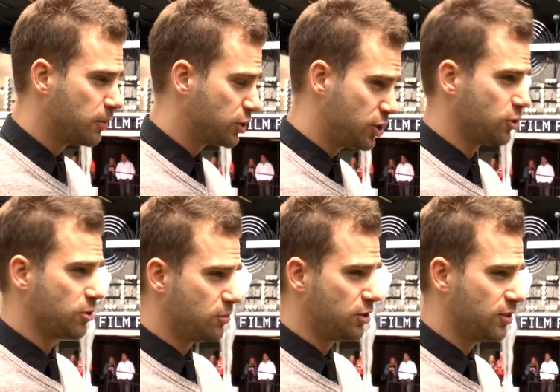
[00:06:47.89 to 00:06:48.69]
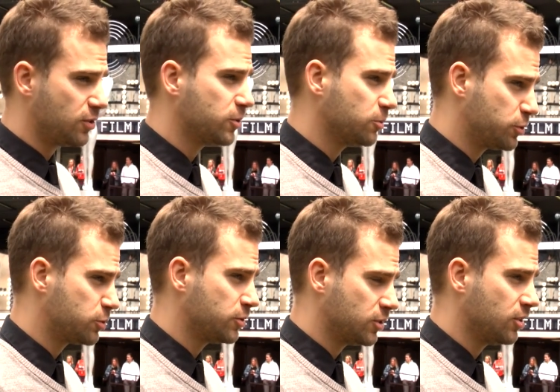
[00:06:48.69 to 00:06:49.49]
a 38 tysięcy osób
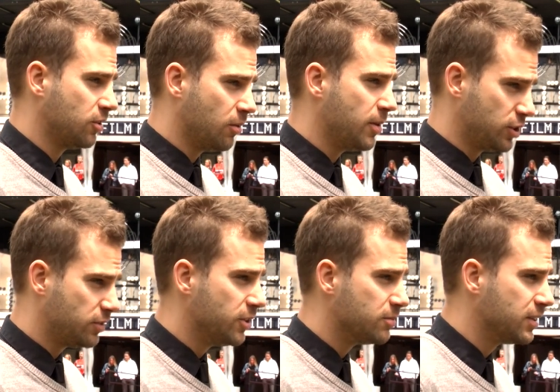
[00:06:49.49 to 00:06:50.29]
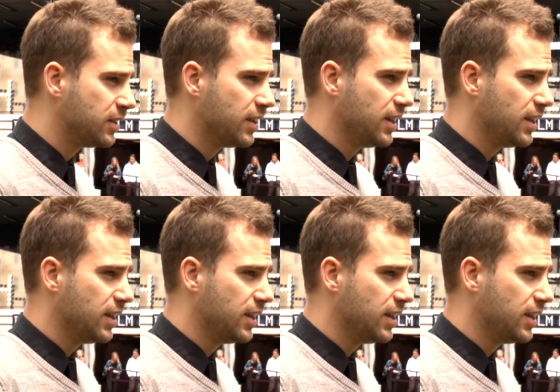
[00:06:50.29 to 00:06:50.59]
przyszło obejrzeć filmy,